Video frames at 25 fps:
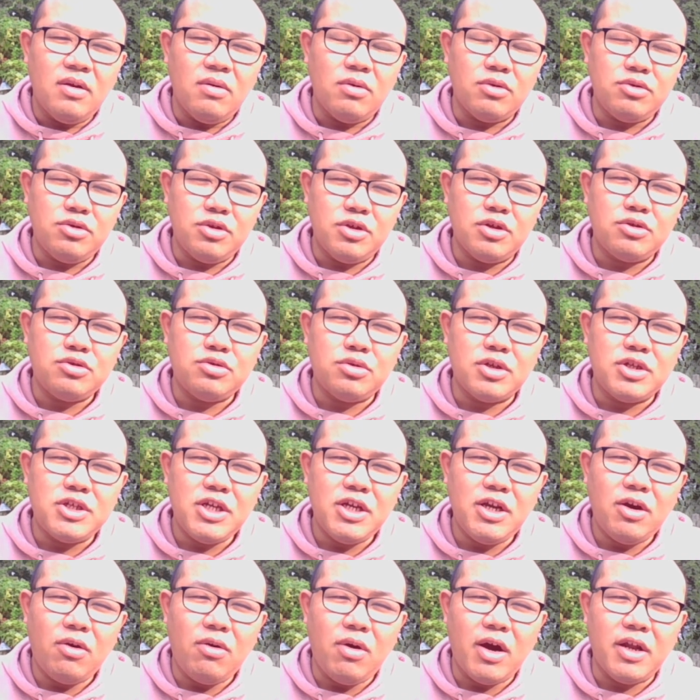我觉得说
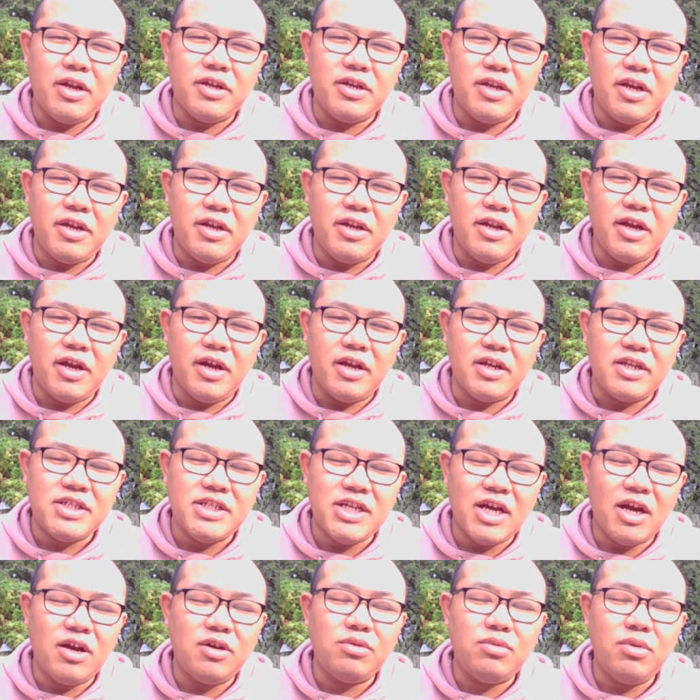这话的人呢，
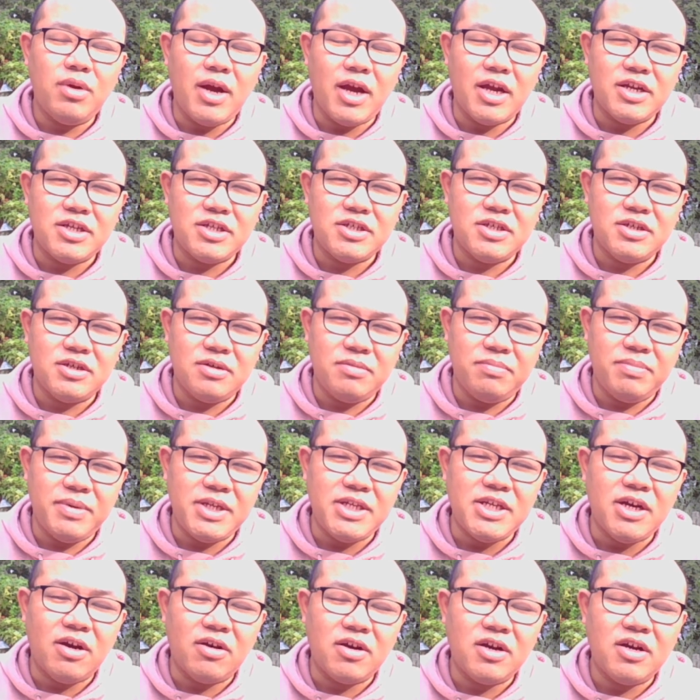相对还是
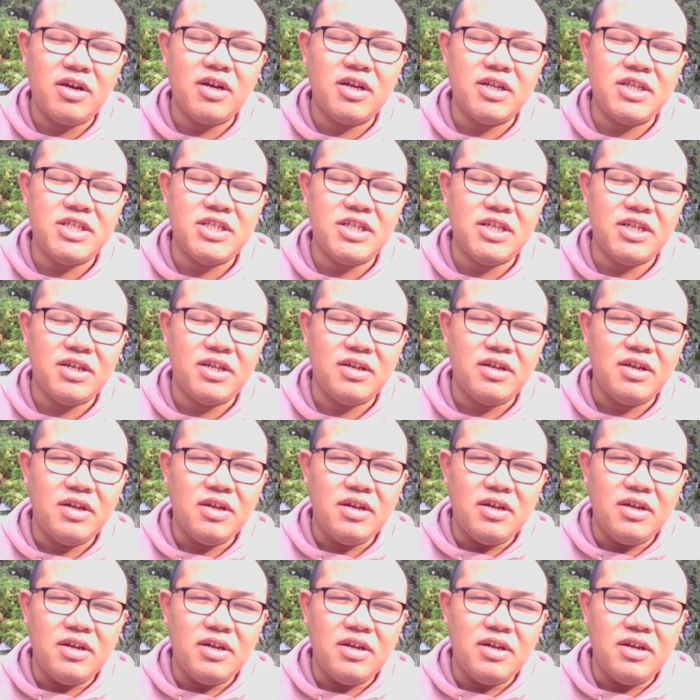比较客气。